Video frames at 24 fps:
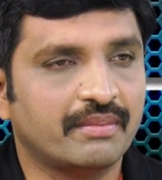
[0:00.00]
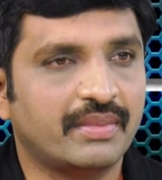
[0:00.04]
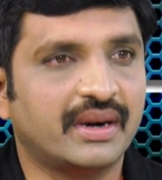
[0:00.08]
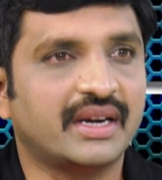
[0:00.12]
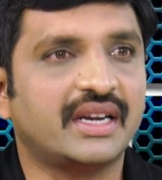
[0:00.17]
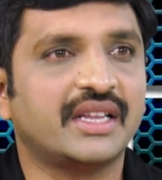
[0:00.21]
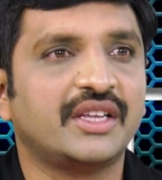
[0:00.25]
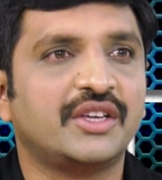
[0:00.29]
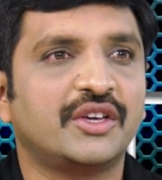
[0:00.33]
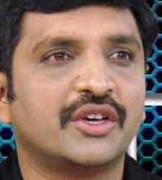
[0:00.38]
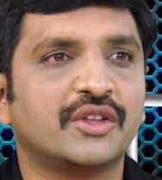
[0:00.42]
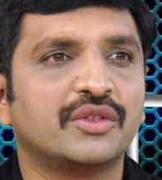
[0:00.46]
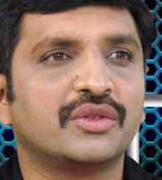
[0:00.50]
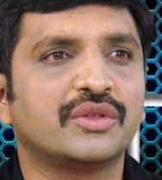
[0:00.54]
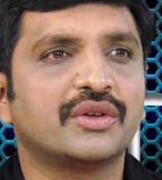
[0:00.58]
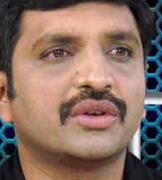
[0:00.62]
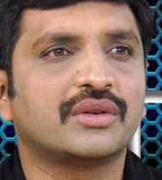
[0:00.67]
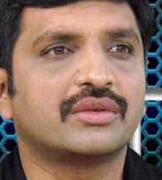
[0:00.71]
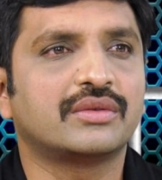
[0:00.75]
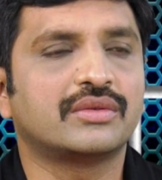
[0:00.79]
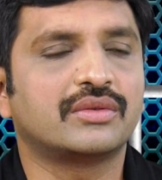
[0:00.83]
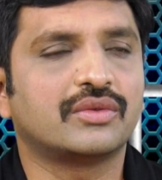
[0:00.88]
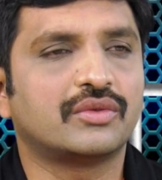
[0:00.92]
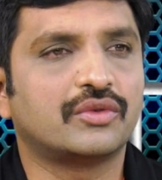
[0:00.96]
బట్
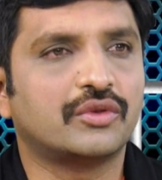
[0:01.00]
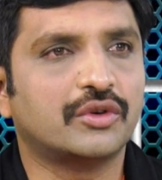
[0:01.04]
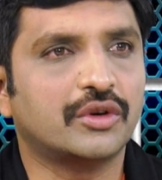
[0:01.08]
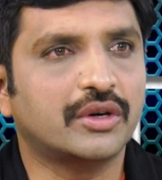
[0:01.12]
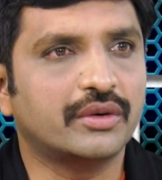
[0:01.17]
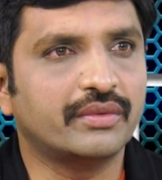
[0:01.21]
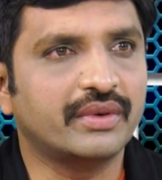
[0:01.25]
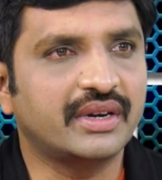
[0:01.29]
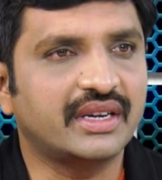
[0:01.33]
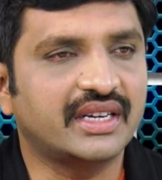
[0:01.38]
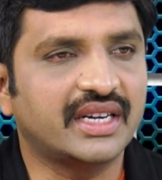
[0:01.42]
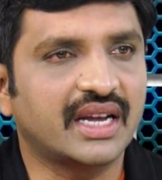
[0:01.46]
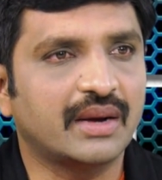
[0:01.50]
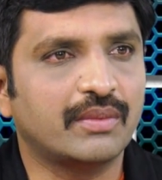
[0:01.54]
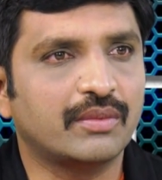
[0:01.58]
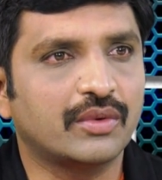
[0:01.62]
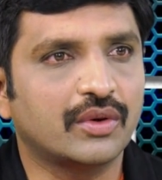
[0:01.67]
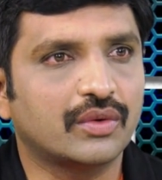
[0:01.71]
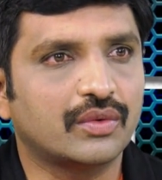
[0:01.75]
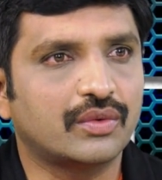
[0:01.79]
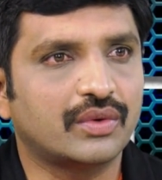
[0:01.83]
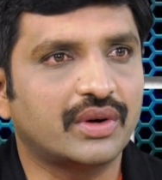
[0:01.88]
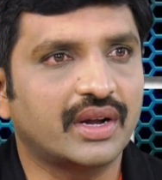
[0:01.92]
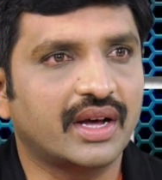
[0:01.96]
ఎందుకు కోవిడ్ టైంలో
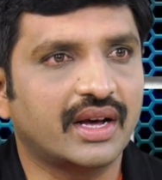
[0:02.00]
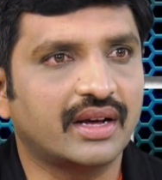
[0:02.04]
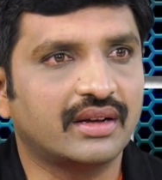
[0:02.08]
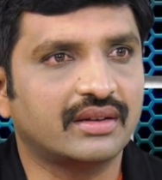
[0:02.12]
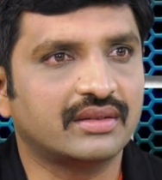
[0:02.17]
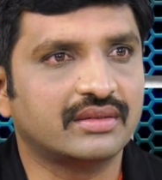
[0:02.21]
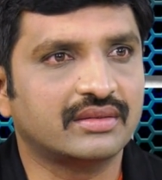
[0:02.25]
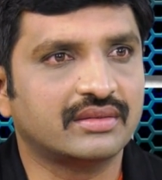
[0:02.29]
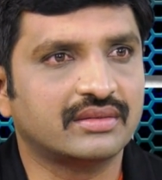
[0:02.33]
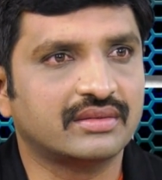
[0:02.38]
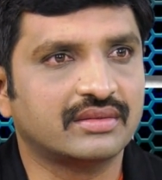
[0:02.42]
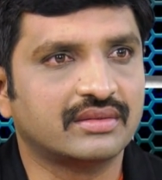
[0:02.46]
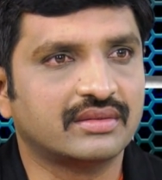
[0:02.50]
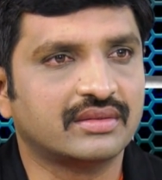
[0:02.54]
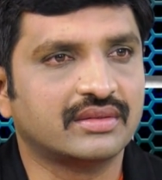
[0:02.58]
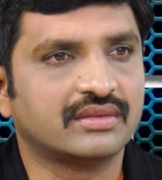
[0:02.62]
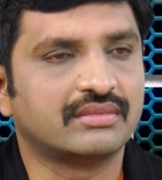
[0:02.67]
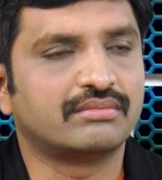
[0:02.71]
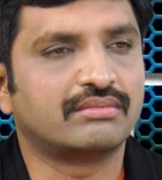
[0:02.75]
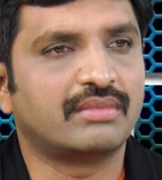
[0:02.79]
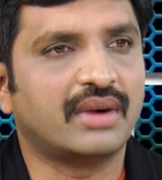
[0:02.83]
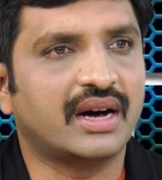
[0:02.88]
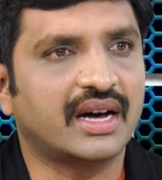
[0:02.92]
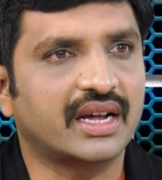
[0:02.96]
కూడా
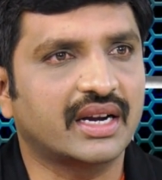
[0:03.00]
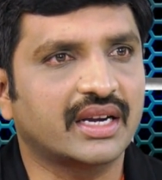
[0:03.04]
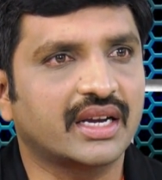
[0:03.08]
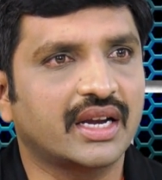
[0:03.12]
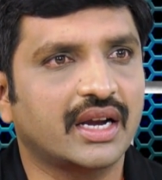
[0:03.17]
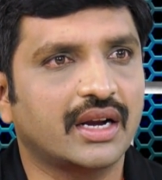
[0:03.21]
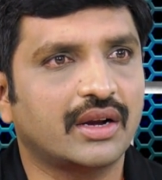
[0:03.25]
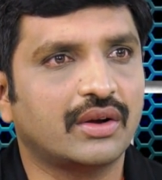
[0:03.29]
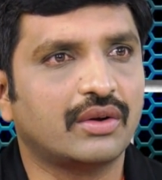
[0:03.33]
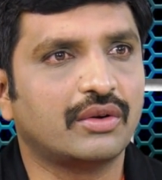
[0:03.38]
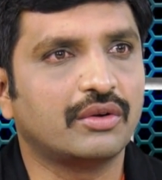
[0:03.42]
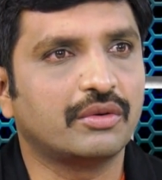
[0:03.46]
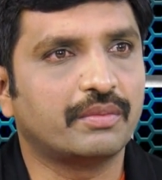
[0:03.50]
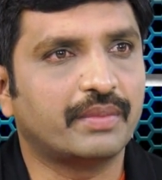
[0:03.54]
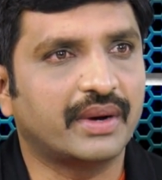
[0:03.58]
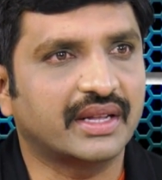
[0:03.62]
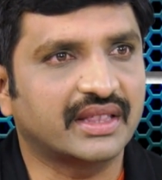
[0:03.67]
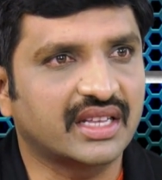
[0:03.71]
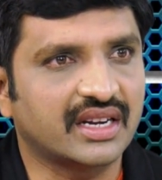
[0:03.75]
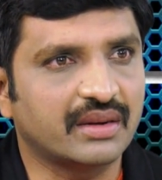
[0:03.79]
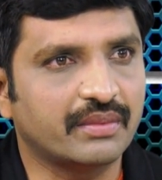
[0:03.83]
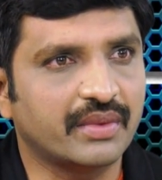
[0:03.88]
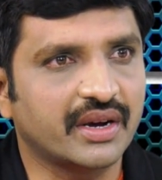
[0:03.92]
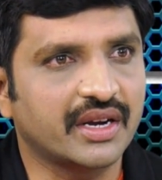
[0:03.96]
మార్కెట్లు
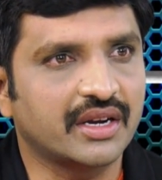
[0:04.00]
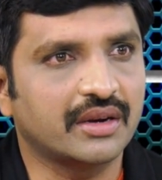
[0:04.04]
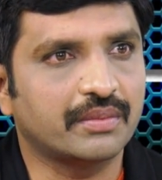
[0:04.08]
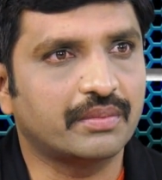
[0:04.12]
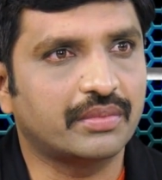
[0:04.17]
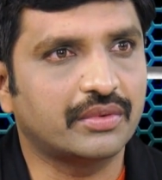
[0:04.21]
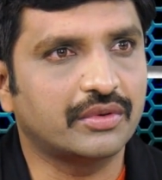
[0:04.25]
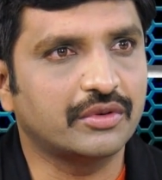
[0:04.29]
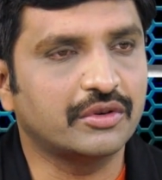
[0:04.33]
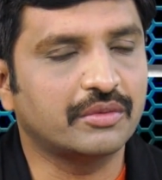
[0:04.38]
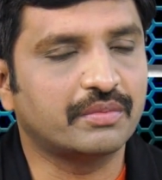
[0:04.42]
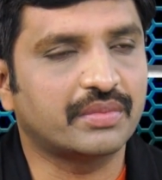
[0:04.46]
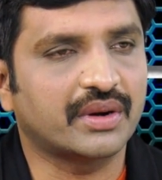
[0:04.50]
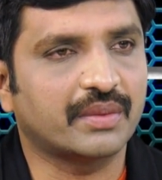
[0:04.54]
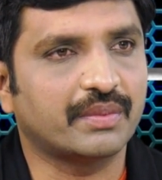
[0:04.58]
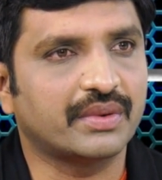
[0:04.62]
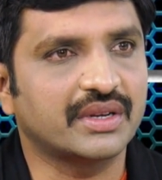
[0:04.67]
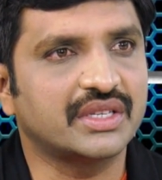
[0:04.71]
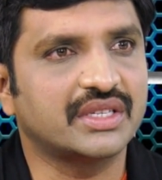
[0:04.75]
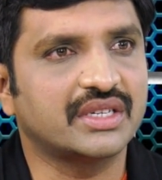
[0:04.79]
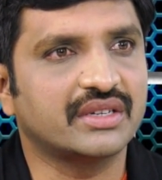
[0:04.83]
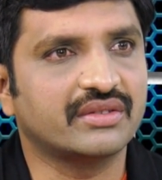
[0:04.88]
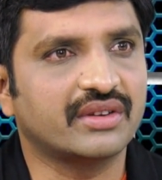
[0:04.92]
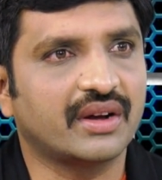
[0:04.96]
పతనమైనప్పుడు
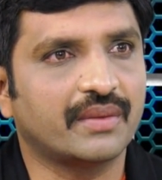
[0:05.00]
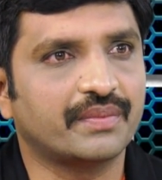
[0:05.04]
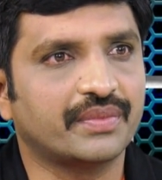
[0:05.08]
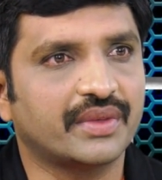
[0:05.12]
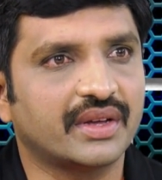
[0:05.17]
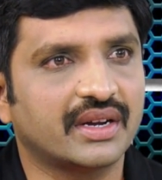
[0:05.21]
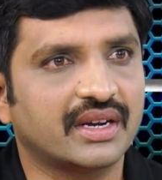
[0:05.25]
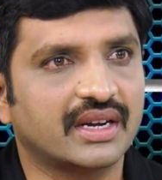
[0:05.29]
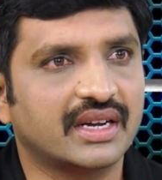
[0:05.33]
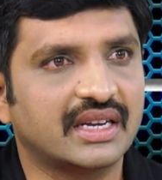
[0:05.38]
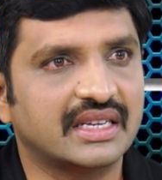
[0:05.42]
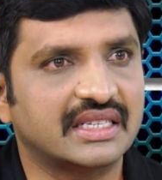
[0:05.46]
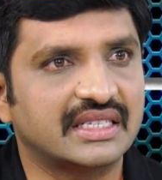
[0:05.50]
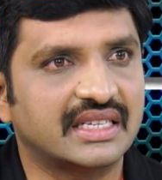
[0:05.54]
ప్రపంచవ్యాప్తంగా